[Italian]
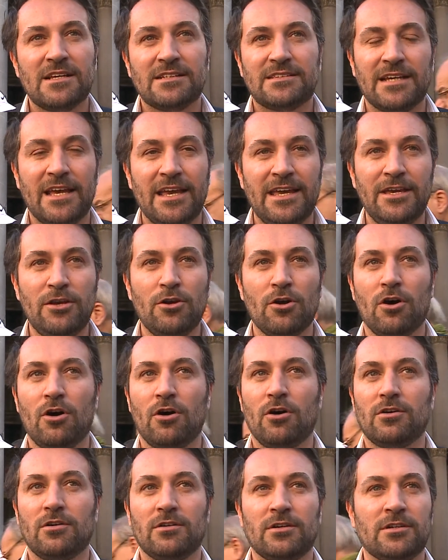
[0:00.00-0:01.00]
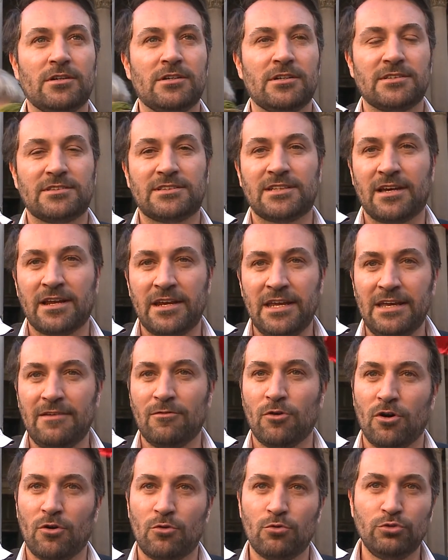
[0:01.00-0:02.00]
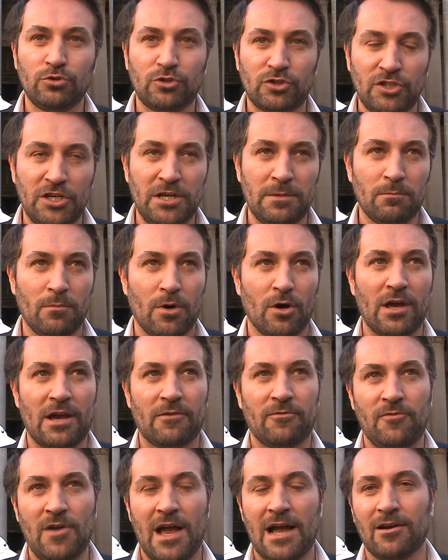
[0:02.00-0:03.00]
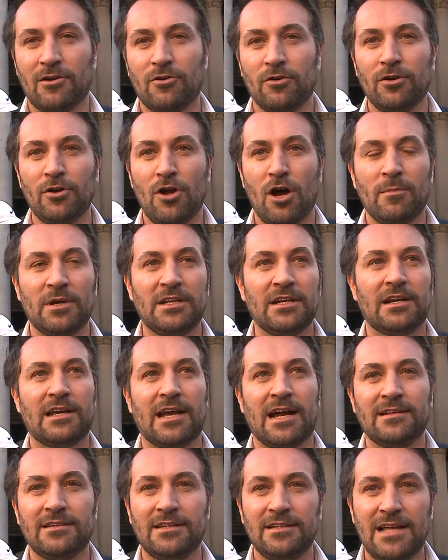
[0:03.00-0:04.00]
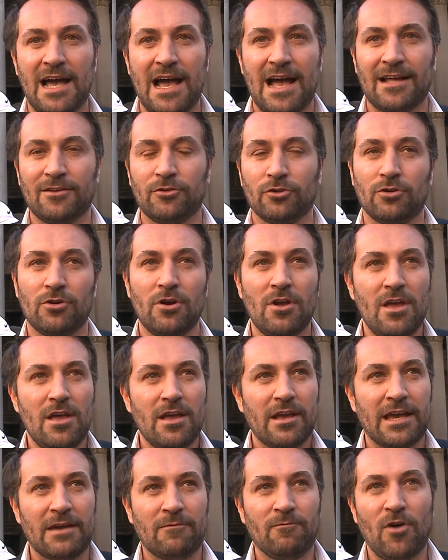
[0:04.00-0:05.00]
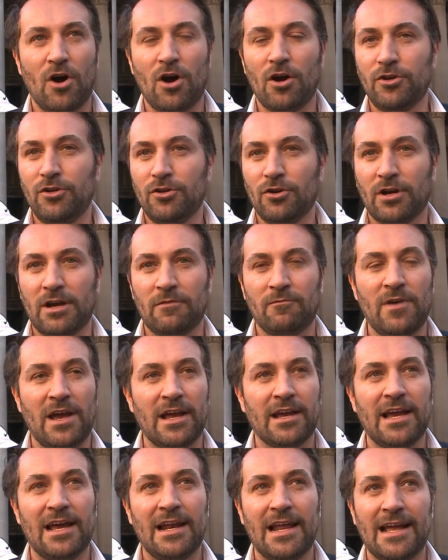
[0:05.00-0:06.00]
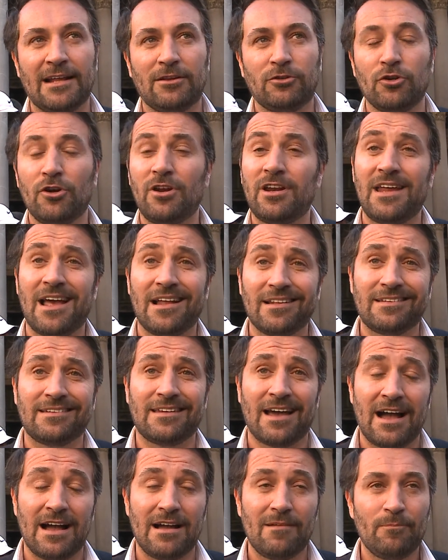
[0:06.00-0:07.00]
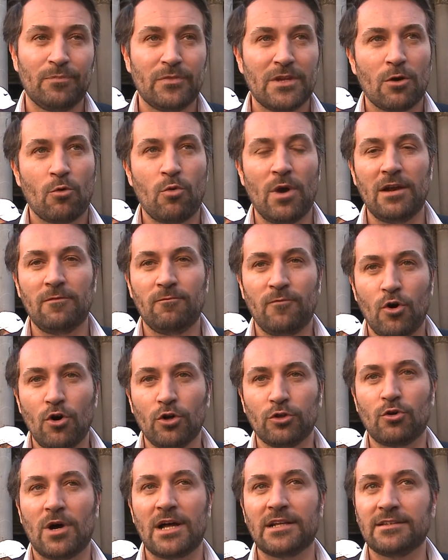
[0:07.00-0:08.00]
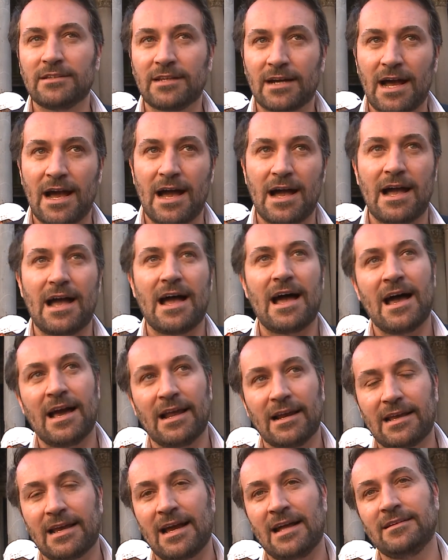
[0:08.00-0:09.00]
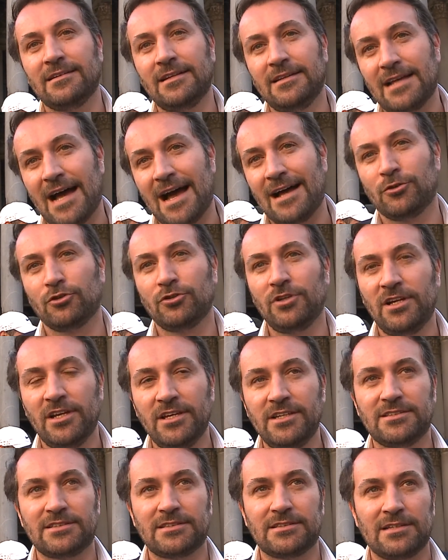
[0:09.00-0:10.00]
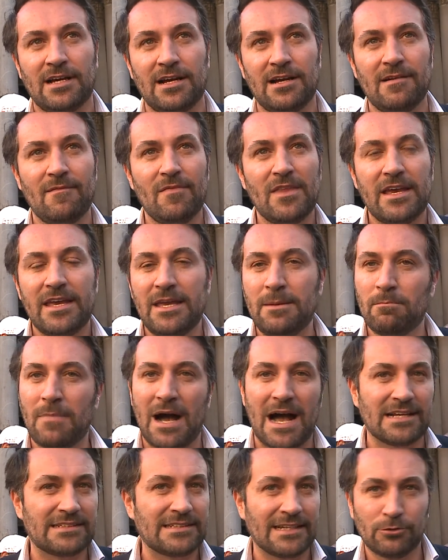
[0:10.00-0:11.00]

se io eh, scrivo un simbolo e affianco il nome del candidato che voglio che venga eletto, in realtà quel voto andrà al candidato di lista in base